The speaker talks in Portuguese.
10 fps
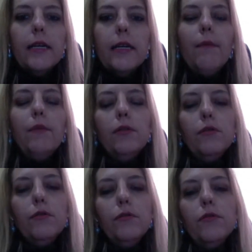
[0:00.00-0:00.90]
Era
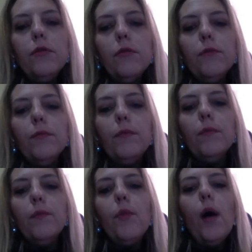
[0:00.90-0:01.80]
muito
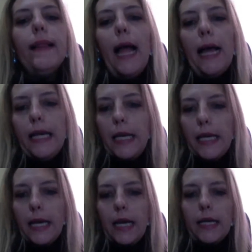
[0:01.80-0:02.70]

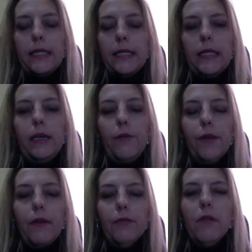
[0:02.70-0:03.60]
boataria e eu
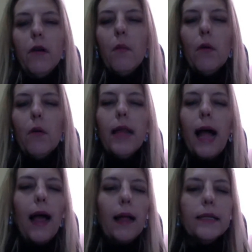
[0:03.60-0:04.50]
ficava
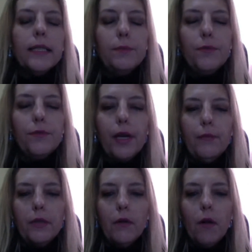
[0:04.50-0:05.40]
incomodada, sempre fiquei
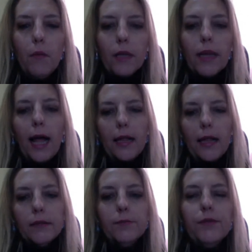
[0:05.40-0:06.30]
muito incomodada,
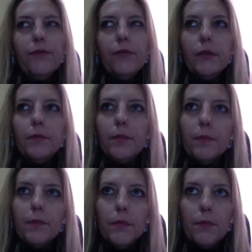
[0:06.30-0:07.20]
sempre fui
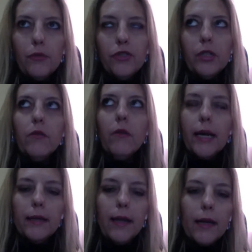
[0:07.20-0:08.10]
Bom, já tenho
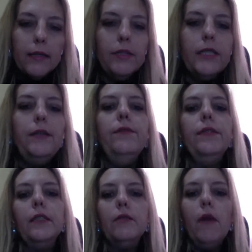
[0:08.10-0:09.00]
40 anos, né?
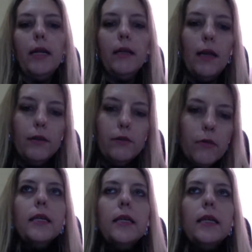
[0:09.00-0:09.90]
Fazendo 41.
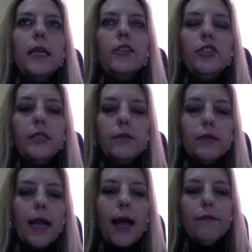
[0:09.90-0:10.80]
E a gente
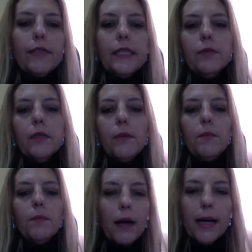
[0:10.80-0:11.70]
escutava, assim, muita.
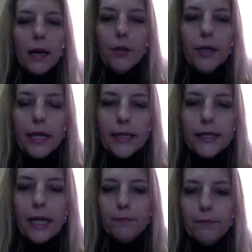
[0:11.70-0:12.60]
Aquela botaria de
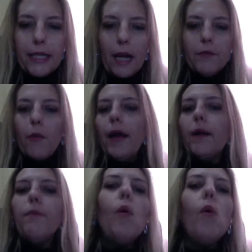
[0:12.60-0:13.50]
sempre, sabe? Como era
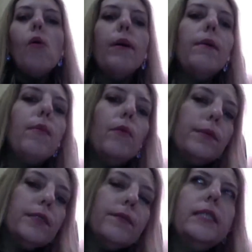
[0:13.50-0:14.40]
bom, como era bom. Eu
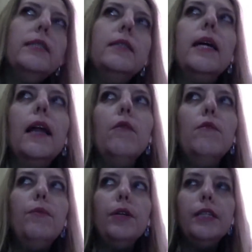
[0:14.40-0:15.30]
pensava assim, cara,
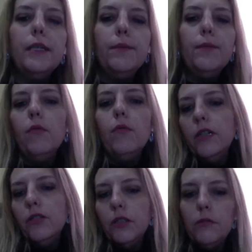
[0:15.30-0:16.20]
como pode ser bom um
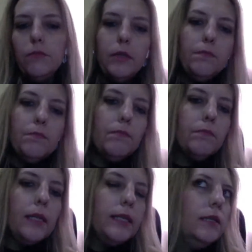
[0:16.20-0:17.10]
regime
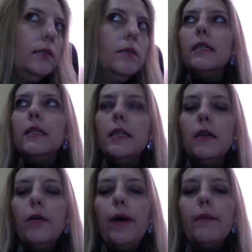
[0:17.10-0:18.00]
assim? E
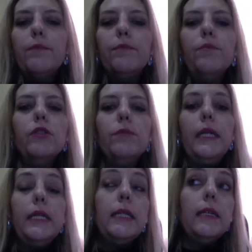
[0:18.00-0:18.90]
eu era muito
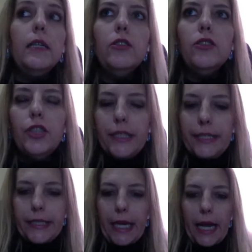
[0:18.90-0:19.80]
militante de
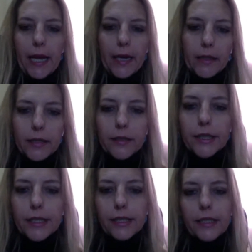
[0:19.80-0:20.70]
esquerda desde os
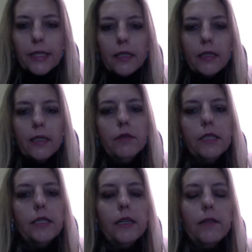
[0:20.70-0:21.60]
15 anos,
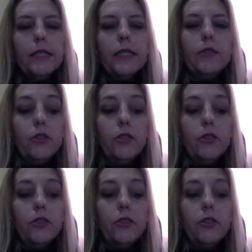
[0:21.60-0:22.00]
então, assim,